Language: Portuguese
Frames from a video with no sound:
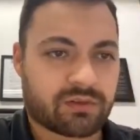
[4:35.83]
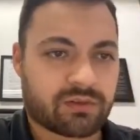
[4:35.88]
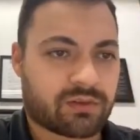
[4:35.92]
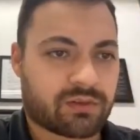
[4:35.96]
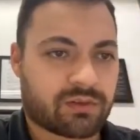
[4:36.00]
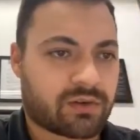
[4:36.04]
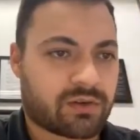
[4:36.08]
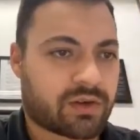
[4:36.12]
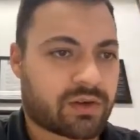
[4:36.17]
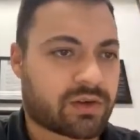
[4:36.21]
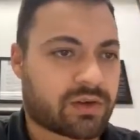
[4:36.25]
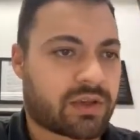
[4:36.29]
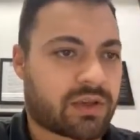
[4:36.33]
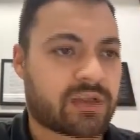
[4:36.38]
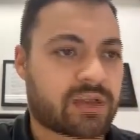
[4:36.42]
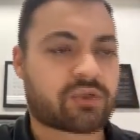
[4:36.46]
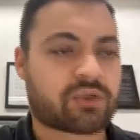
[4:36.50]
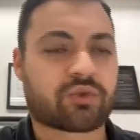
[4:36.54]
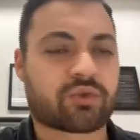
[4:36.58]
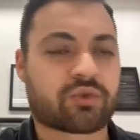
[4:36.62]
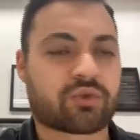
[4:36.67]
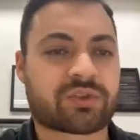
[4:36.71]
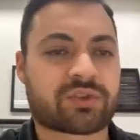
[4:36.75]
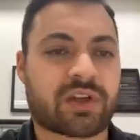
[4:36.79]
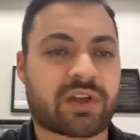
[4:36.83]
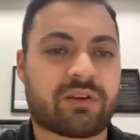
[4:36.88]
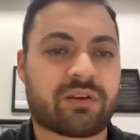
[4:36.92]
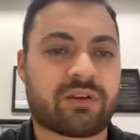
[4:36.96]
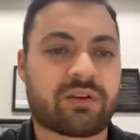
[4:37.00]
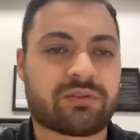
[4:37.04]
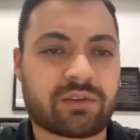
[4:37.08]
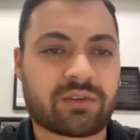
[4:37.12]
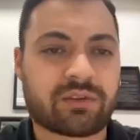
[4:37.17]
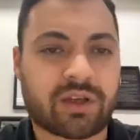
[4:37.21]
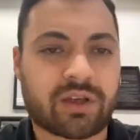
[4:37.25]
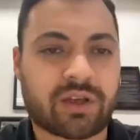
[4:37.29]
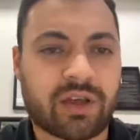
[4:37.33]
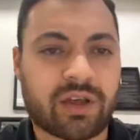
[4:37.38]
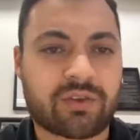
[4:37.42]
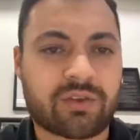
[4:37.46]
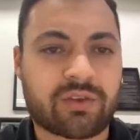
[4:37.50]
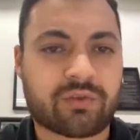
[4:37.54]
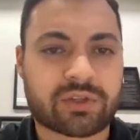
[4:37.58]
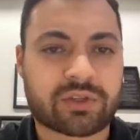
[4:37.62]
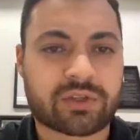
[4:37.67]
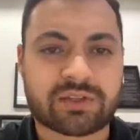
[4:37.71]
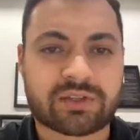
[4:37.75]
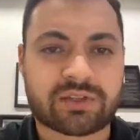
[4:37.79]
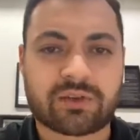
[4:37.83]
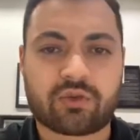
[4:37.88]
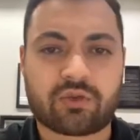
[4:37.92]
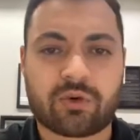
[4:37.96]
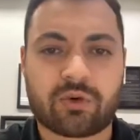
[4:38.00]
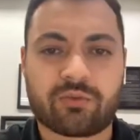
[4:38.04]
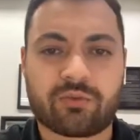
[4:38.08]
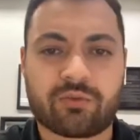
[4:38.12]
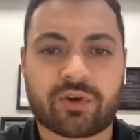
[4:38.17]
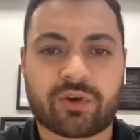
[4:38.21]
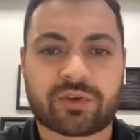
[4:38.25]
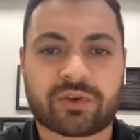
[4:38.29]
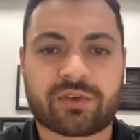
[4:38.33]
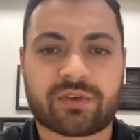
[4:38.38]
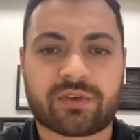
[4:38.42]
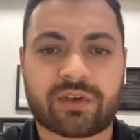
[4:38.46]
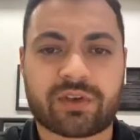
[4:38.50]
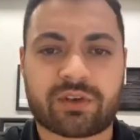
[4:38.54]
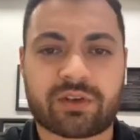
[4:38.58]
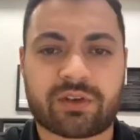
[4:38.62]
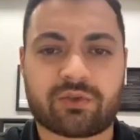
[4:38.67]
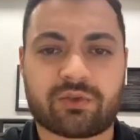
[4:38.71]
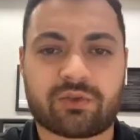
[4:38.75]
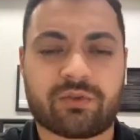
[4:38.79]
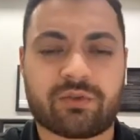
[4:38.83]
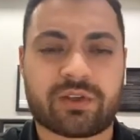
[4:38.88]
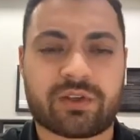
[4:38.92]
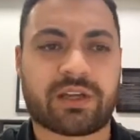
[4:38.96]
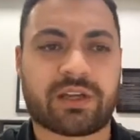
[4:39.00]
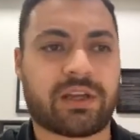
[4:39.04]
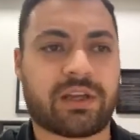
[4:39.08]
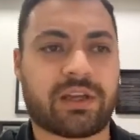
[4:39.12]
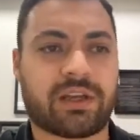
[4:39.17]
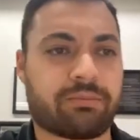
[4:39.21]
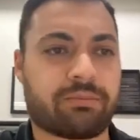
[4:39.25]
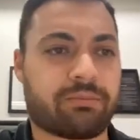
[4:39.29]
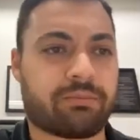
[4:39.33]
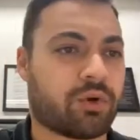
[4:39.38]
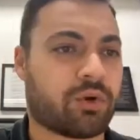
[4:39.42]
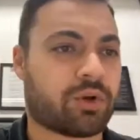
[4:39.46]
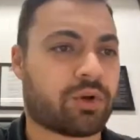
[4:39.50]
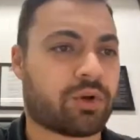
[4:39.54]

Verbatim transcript: Em discussão, em votação, como voto vereador Vanderlei Porto.